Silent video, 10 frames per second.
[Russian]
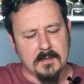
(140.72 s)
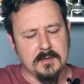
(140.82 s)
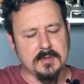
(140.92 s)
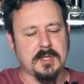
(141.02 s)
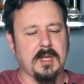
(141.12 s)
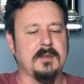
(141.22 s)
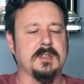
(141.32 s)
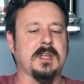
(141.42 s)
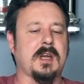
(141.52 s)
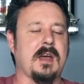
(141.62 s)
Внутри
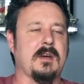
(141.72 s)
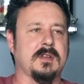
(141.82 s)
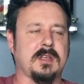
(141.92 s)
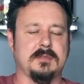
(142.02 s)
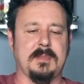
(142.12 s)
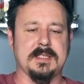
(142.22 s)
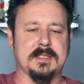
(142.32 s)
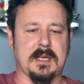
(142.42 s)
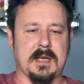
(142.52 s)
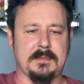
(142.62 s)
вот такая вот
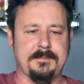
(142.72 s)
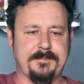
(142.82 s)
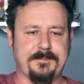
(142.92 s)
колбаса.